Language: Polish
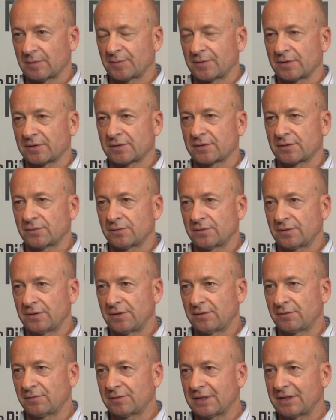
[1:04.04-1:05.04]
po prostu
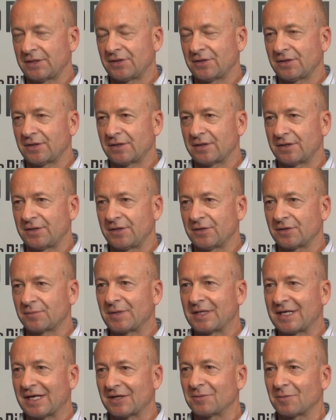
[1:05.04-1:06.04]
i tutaj nie, nie
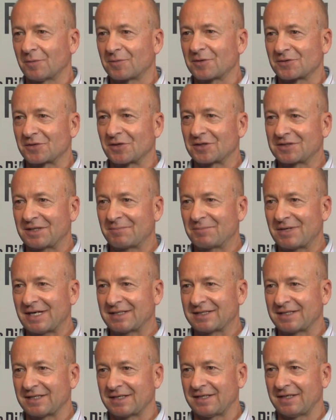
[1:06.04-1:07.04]
odbiegano po prostu od tej
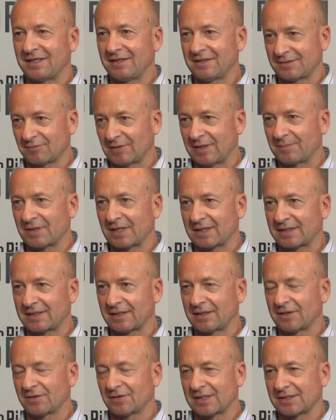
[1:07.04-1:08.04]
praktyki, złej
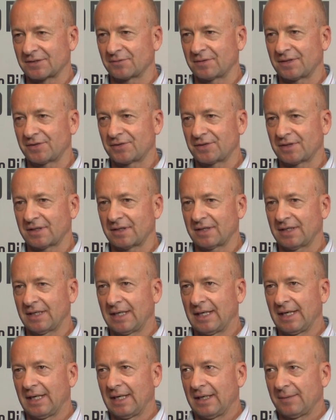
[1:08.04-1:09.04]
praktyki okazuje się.
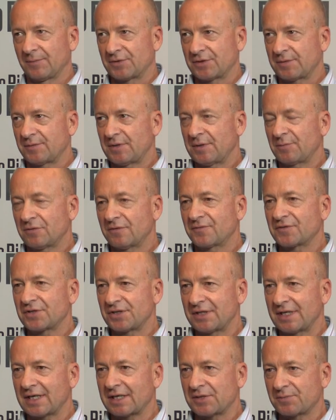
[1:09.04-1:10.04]
Przy czym nie było
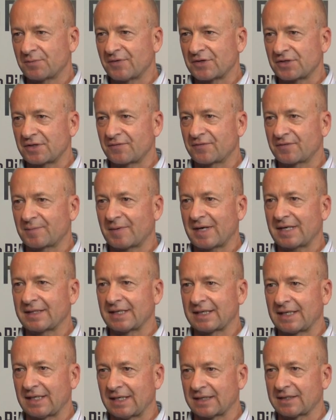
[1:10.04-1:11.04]
wcześniej jakichś poważnych
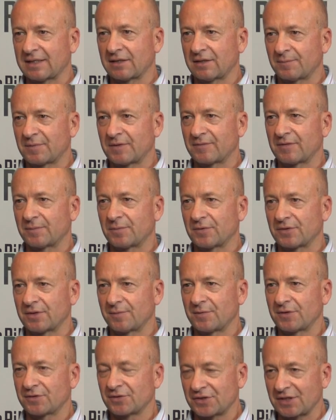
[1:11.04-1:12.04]
wpadek i dlatego
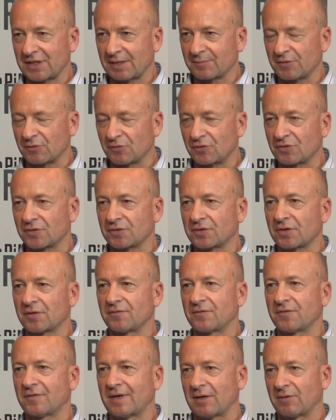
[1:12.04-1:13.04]
prawdopodobnie to się jakby
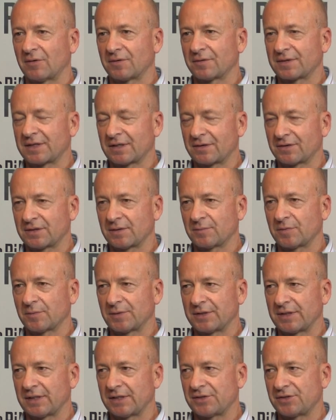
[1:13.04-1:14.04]
ugruntowywało, tego typu
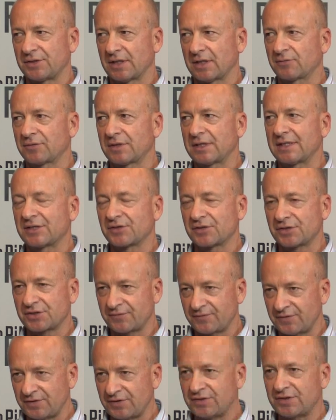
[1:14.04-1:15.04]
podejście, które jest
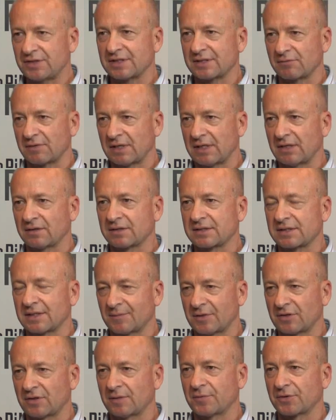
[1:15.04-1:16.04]
rzeczywiście złe od
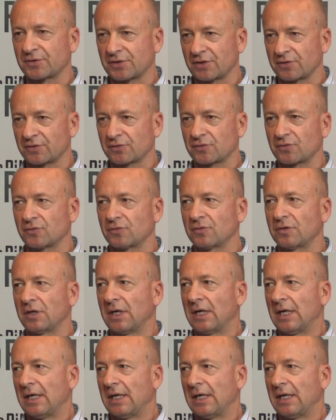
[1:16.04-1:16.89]
samego początku